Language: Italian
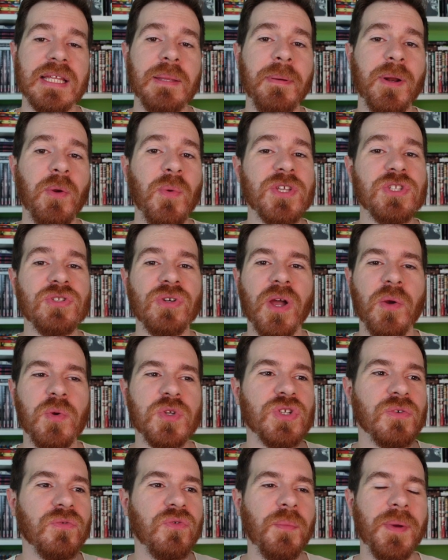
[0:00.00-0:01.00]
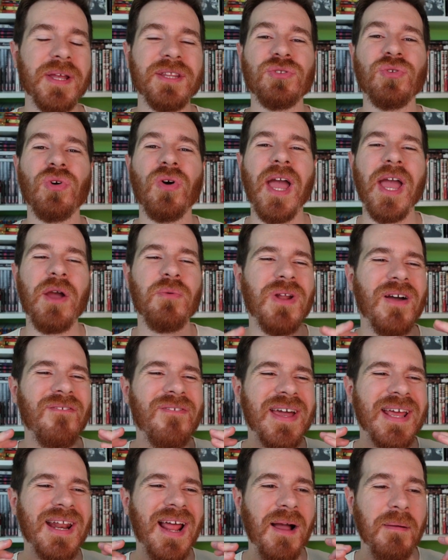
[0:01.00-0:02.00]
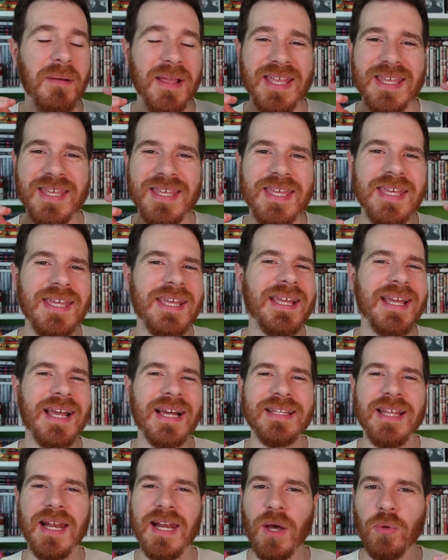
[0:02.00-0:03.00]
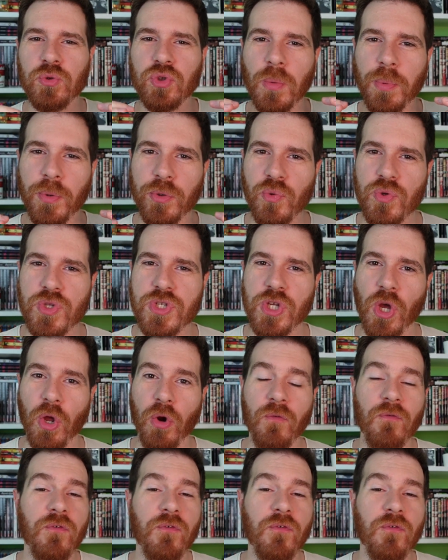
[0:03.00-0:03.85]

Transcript: Ed è per questo che questo fumetto è una vera chicca dell'autoproduzione,